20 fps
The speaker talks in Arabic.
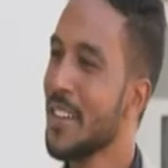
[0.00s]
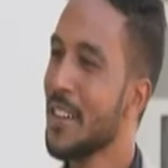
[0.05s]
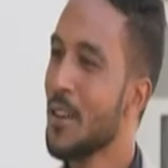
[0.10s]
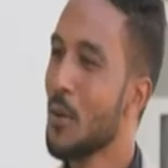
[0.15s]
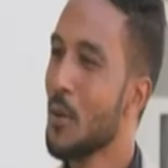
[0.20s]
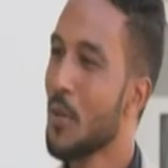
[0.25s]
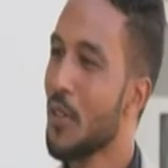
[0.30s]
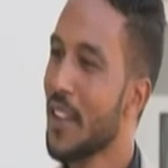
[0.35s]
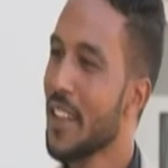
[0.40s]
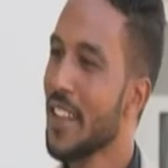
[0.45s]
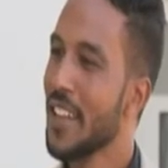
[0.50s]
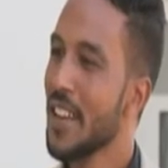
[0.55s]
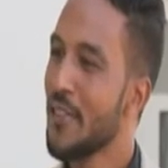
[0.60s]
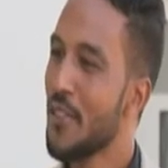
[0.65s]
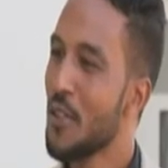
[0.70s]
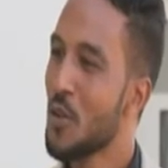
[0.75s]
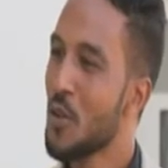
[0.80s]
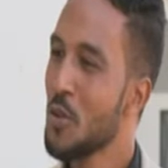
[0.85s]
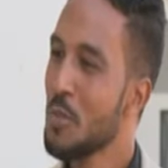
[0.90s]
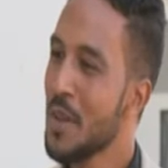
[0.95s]
وظلينا
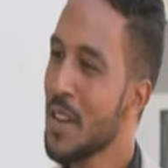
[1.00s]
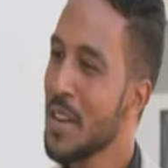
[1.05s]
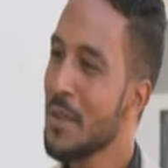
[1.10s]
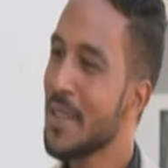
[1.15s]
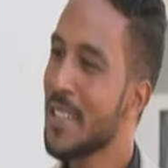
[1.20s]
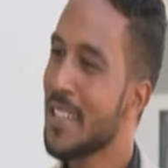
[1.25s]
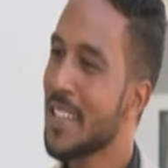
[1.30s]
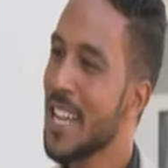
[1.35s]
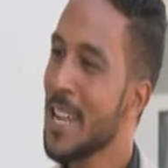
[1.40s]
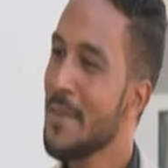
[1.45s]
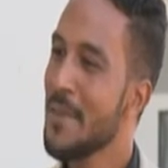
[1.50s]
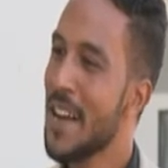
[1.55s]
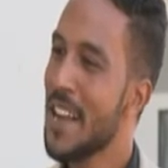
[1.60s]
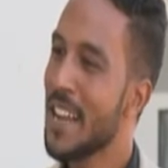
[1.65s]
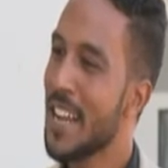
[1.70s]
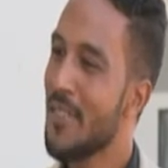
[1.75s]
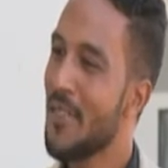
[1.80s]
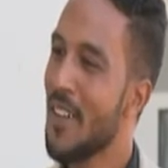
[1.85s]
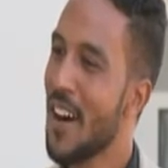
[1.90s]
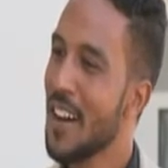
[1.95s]
في كل مره بنتكلم عن
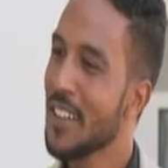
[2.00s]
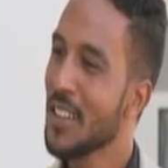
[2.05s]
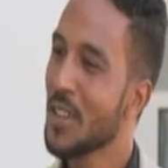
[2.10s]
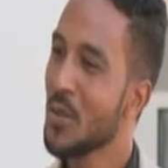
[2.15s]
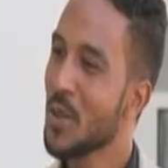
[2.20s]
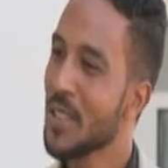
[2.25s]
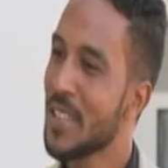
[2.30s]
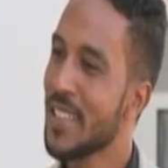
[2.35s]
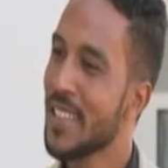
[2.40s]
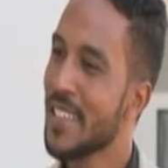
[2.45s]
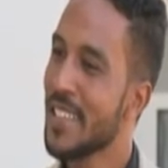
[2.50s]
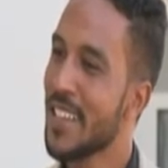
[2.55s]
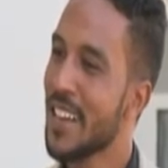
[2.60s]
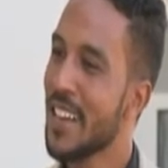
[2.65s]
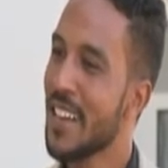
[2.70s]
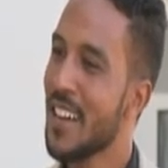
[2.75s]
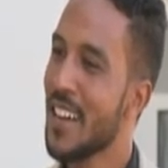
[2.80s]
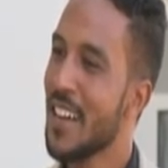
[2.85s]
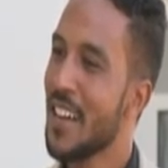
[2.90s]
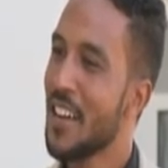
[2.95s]
الكفاءات الوطنيه
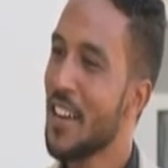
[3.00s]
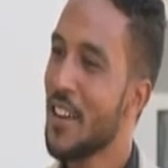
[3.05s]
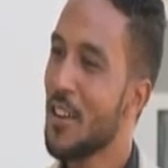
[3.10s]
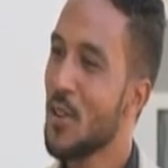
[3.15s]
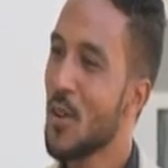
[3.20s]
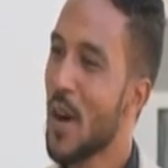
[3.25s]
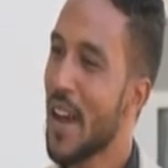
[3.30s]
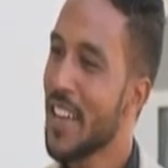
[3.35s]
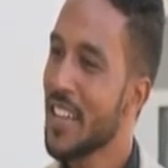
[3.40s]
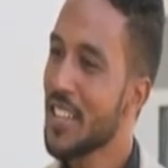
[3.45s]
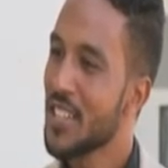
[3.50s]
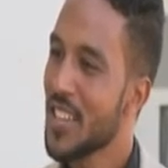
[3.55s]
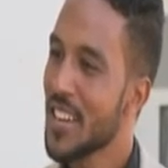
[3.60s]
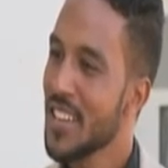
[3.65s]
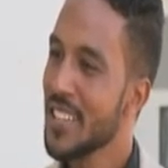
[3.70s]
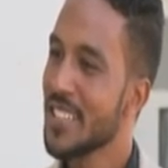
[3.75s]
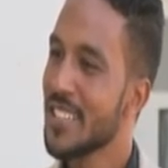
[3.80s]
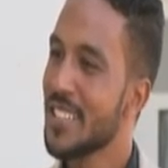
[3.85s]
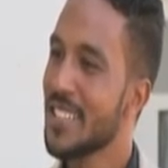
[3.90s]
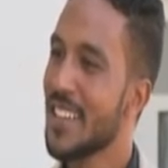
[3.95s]
انه اي
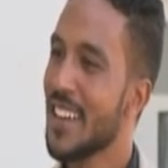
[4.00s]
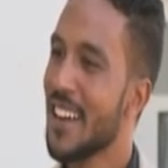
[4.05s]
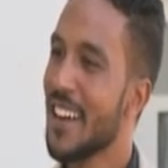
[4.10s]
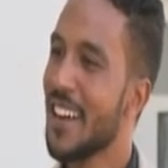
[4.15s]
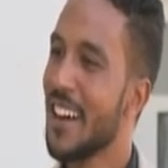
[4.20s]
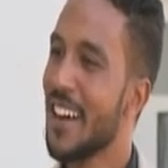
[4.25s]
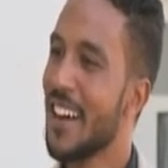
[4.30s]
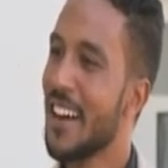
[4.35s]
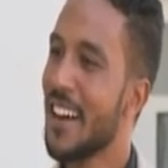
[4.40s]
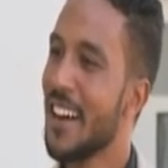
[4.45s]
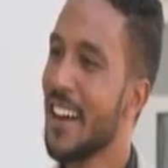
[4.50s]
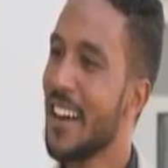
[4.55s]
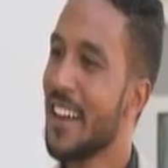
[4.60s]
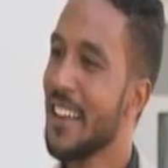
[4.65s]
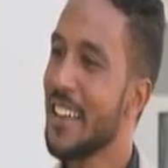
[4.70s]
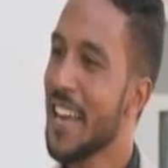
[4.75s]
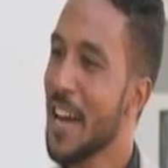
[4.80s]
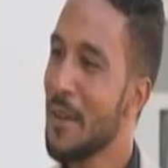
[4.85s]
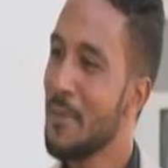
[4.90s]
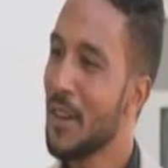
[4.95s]
شخص آه،
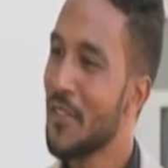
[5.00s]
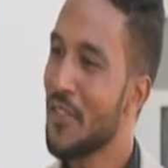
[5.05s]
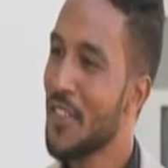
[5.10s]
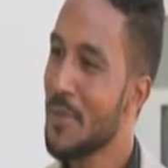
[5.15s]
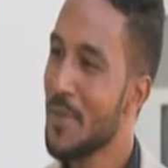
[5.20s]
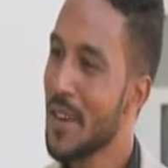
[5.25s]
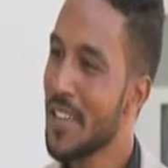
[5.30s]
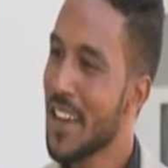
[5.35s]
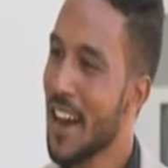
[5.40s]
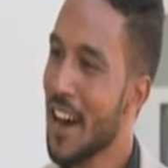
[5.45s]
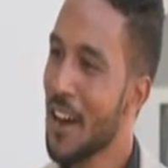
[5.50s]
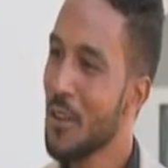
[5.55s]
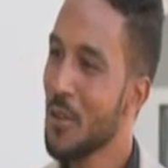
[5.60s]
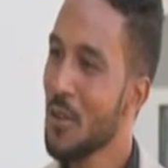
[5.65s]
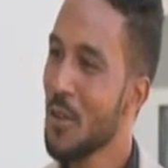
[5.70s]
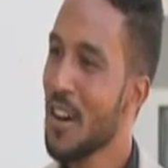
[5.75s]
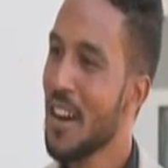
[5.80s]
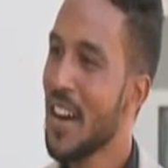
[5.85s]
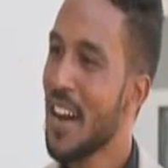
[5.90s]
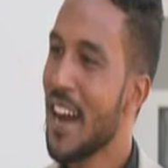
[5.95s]
يعمل في مجاله
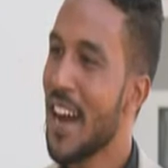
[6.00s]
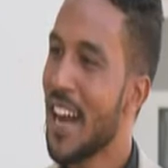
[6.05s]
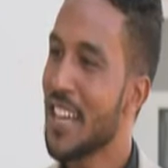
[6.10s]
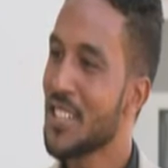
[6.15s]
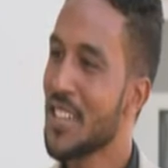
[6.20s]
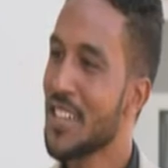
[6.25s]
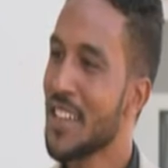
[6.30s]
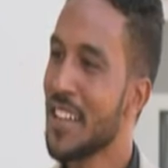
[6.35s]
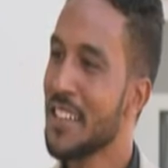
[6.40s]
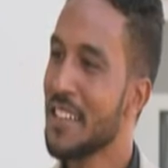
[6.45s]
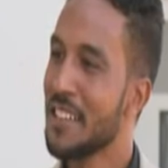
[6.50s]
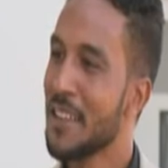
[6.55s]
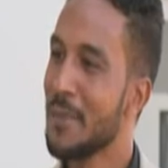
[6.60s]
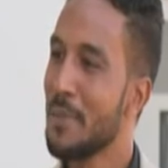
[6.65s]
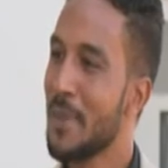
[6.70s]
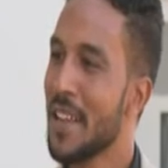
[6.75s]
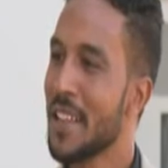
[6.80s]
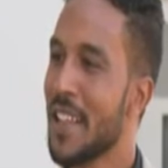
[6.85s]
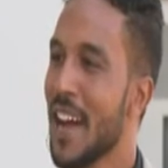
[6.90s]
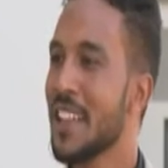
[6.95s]
عشان نهضه
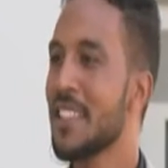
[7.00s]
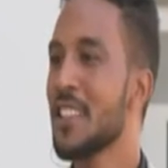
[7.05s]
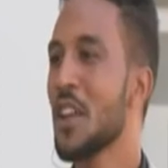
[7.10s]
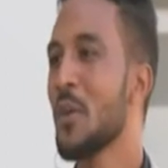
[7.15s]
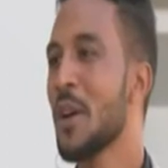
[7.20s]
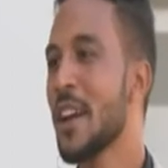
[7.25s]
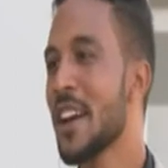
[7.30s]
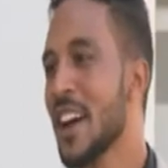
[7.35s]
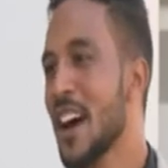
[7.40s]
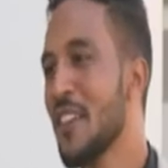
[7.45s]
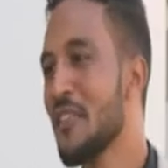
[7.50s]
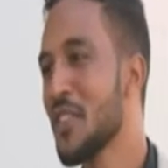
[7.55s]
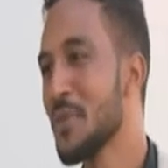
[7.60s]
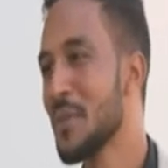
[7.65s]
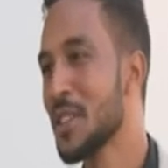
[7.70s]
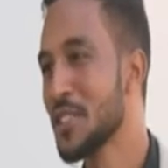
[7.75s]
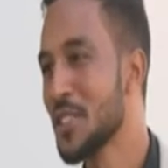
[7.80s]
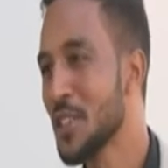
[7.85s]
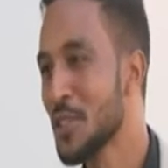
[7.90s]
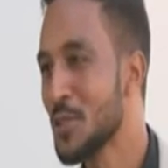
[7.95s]
البلد حتى وان كان في
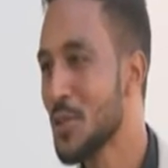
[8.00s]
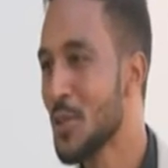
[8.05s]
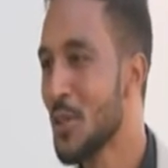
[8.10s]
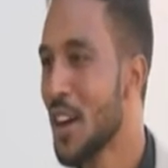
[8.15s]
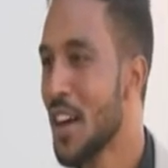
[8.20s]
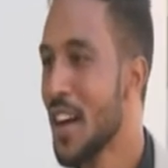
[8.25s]
منطقته